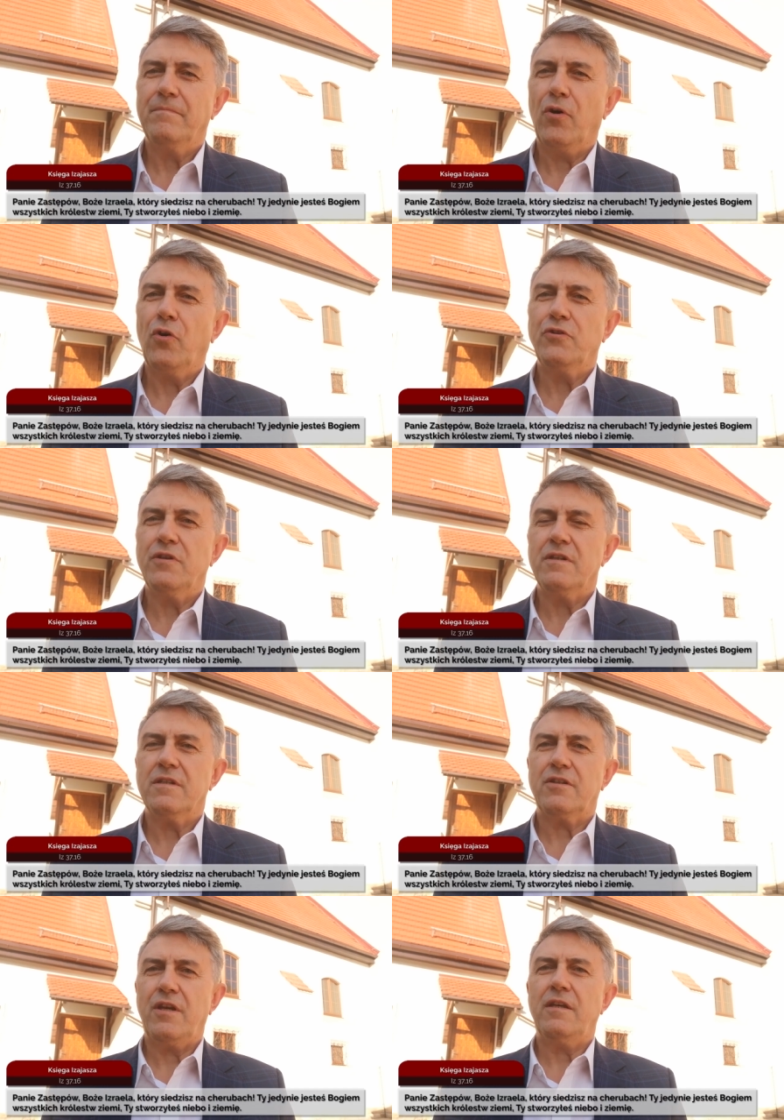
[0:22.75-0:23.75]
pochodzi
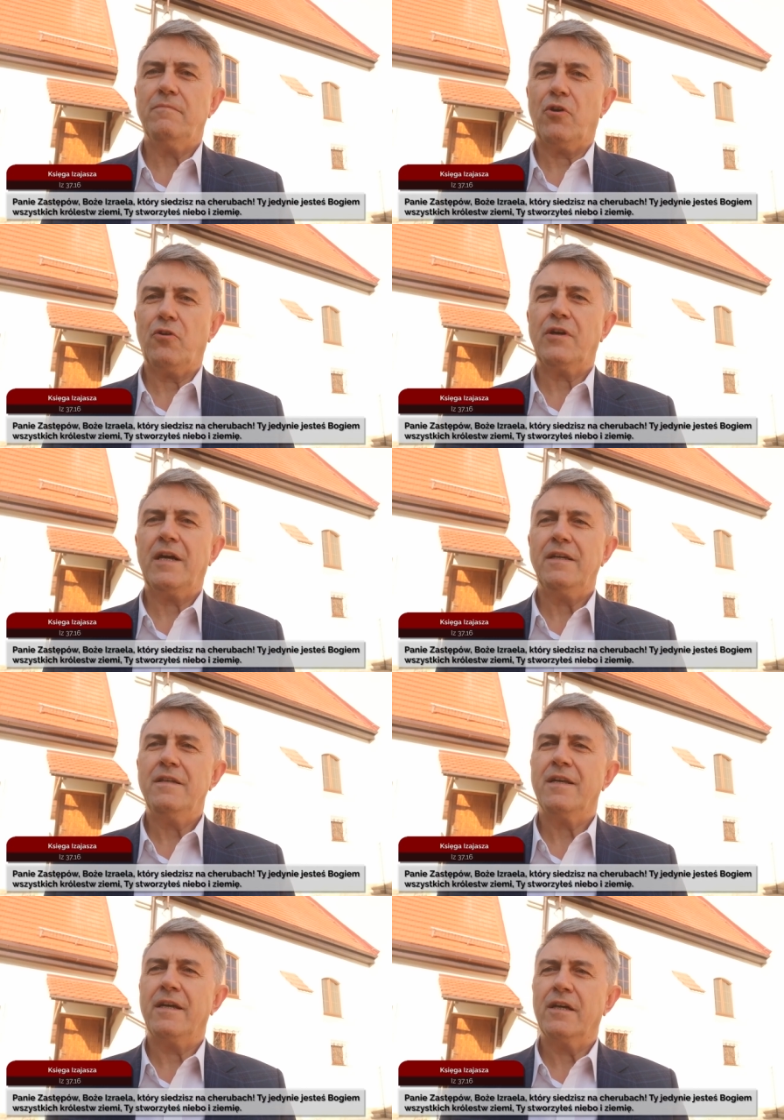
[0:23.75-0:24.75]
z księgi proroka
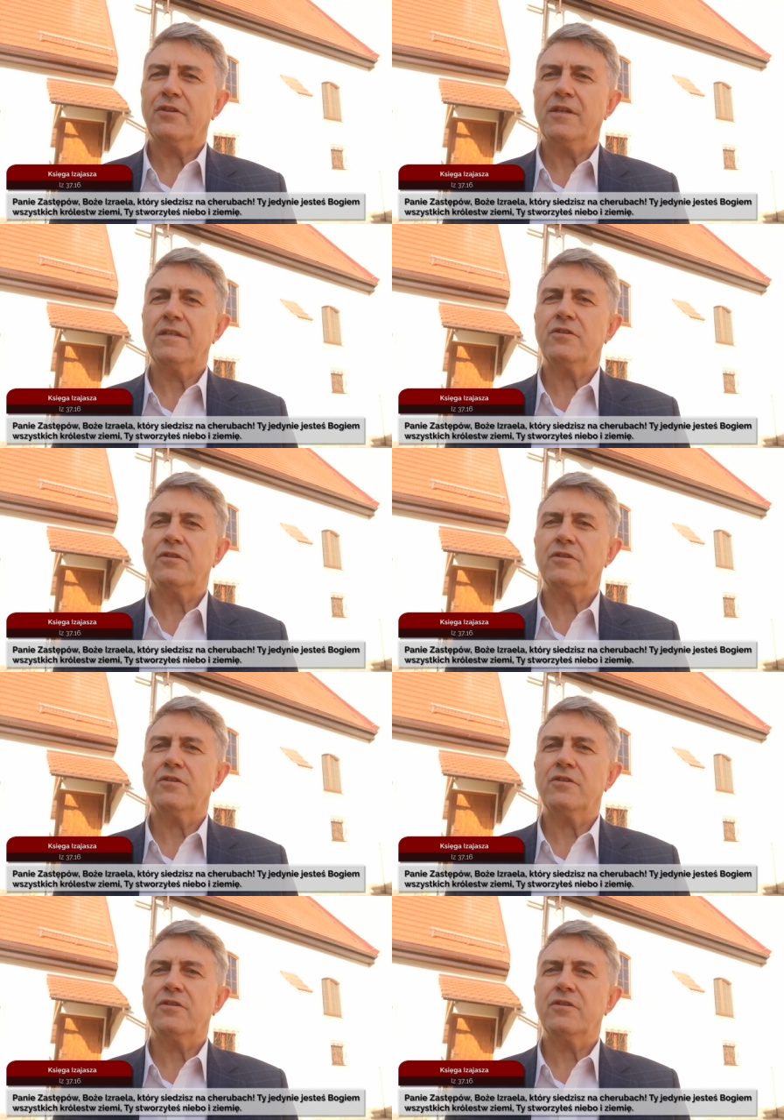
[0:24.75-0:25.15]
Izajasza